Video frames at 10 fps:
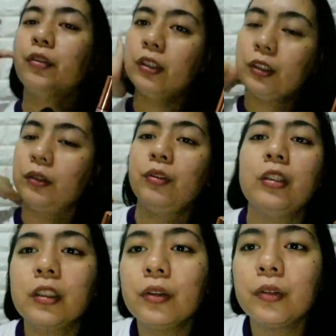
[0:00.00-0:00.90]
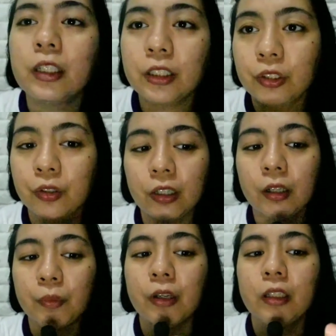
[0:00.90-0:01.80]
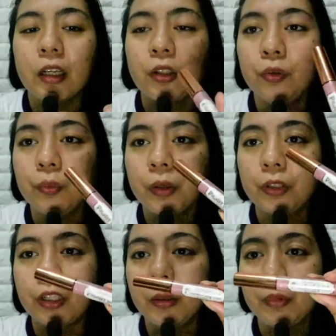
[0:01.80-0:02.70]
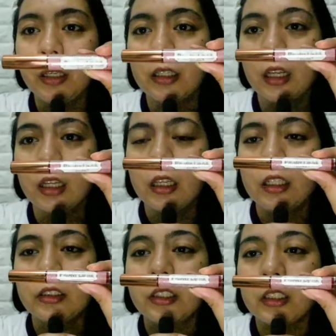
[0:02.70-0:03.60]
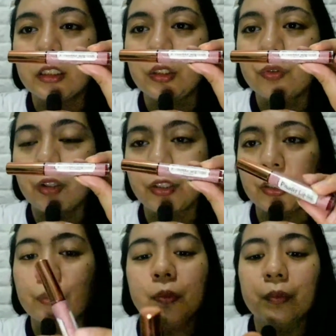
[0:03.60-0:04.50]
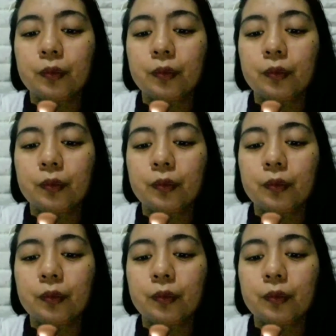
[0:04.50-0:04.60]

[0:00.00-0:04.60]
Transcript: first nudes, this is straight na product, yung powder lip ink na sexy fudge.